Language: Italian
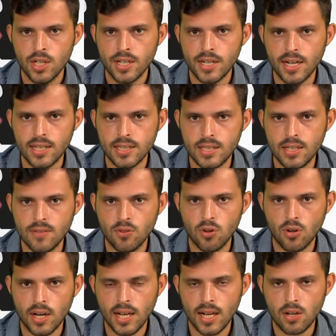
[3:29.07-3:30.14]

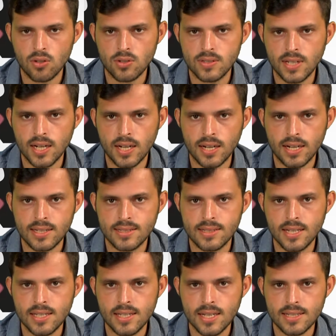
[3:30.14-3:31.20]
relativo alla nostra
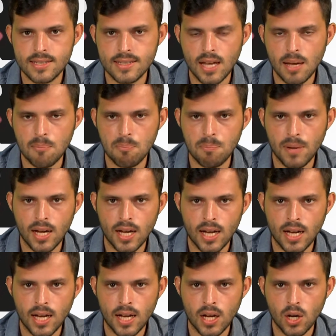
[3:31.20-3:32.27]
rassegna
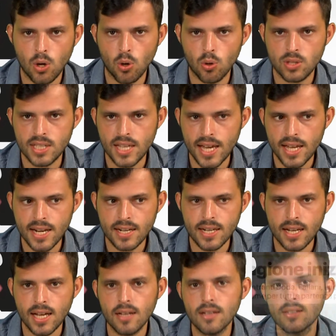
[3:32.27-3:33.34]
stampa
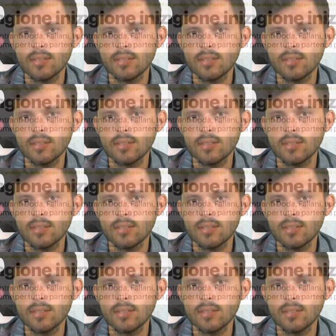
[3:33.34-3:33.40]
odierna,